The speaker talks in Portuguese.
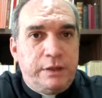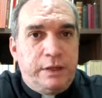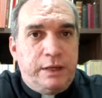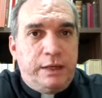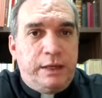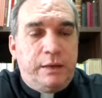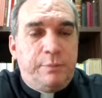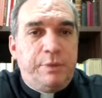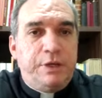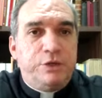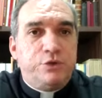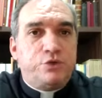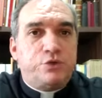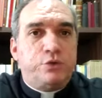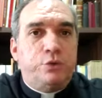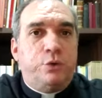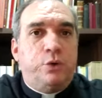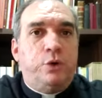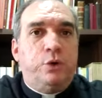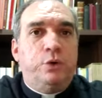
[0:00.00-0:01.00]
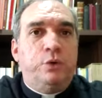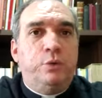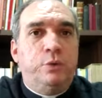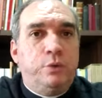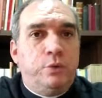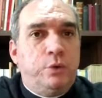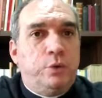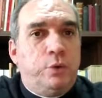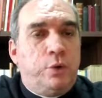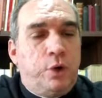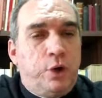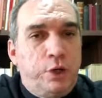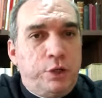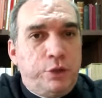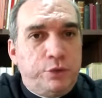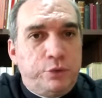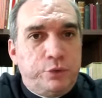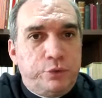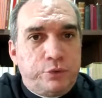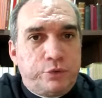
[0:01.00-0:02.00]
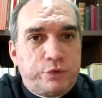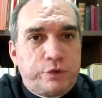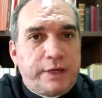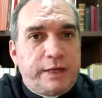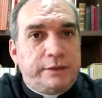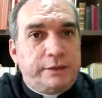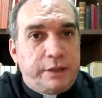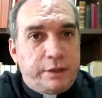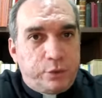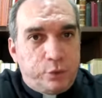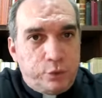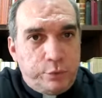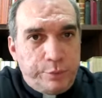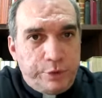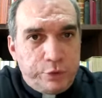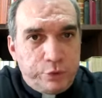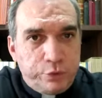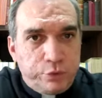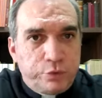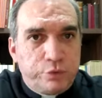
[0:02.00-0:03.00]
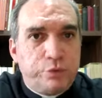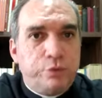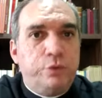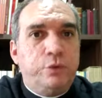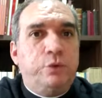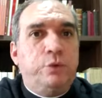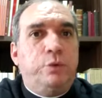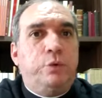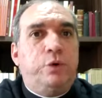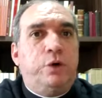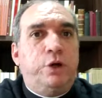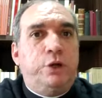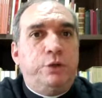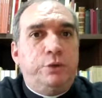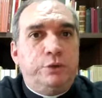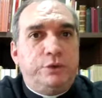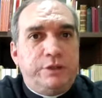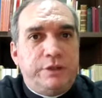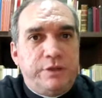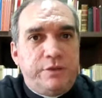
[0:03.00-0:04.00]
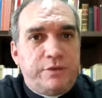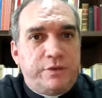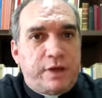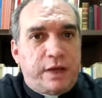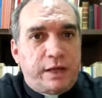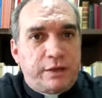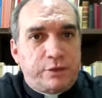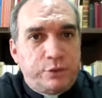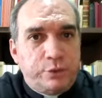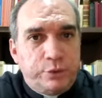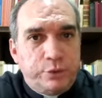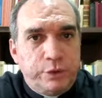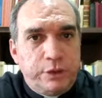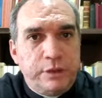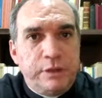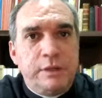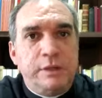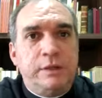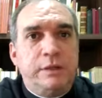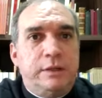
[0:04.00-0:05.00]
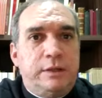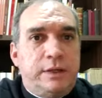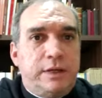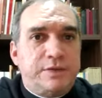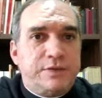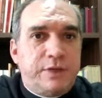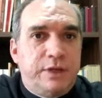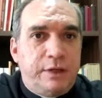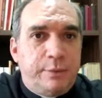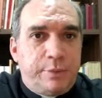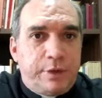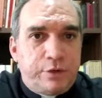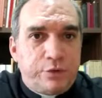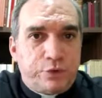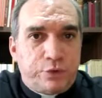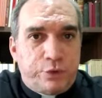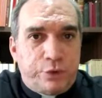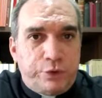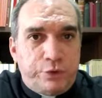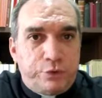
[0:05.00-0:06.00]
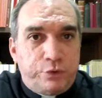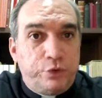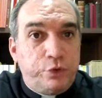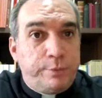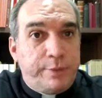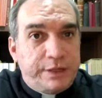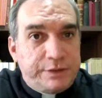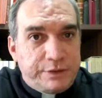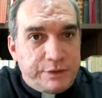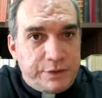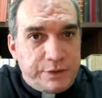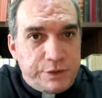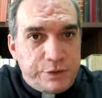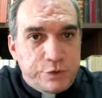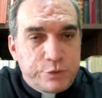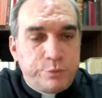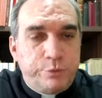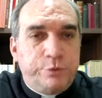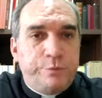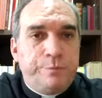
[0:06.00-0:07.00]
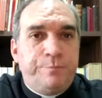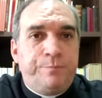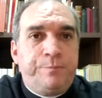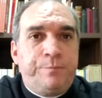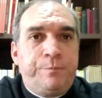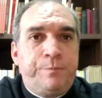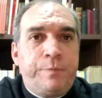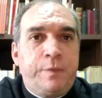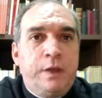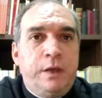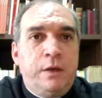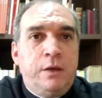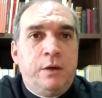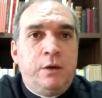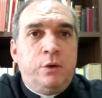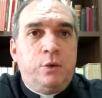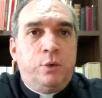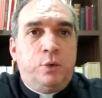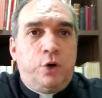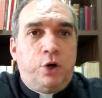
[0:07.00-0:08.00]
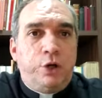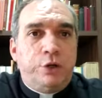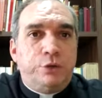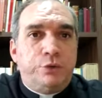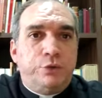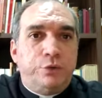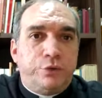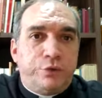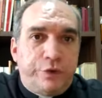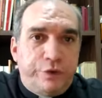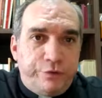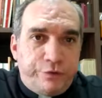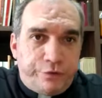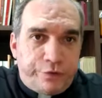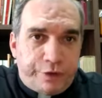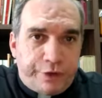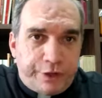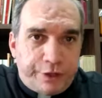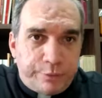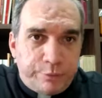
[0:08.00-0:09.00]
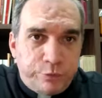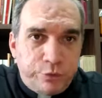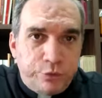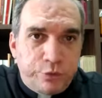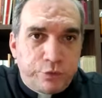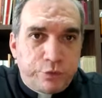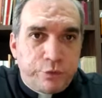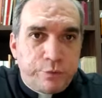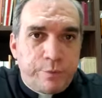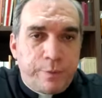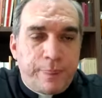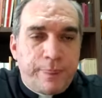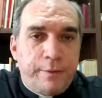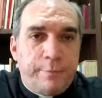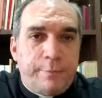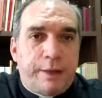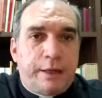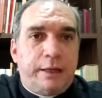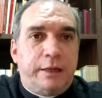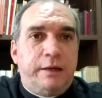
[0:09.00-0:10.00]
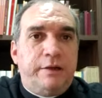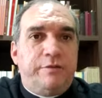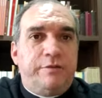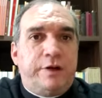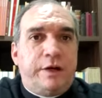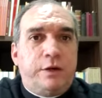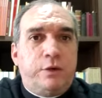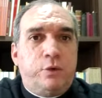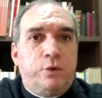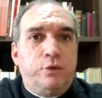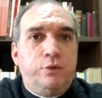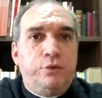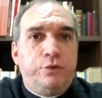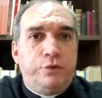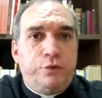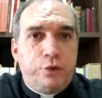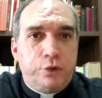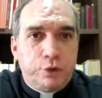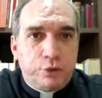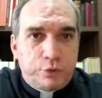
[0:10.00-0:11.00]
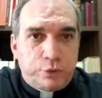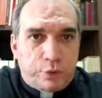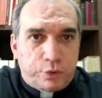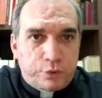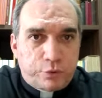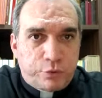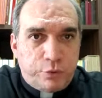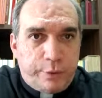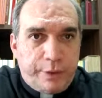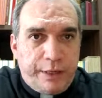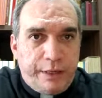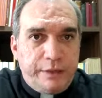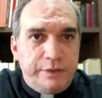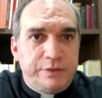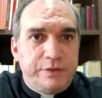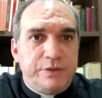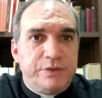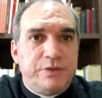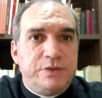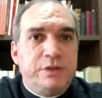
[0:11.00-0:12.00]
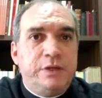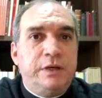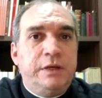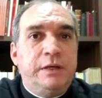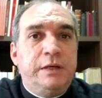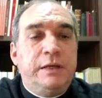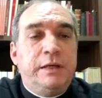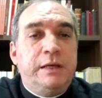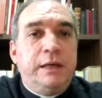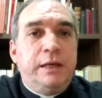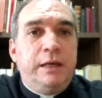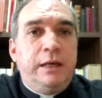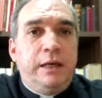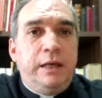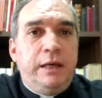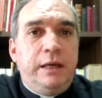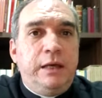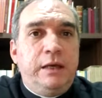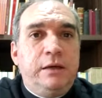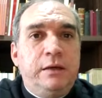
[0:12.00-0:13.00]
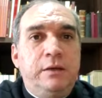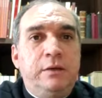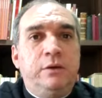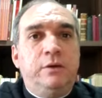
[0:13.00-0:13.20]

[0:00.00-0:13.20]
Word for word: Ele abençoou o óleo dos catecúmenos, o óleo utilizado nas celebrações do batismo, o óleo dos enfermos, para levar conforto aos doentes, e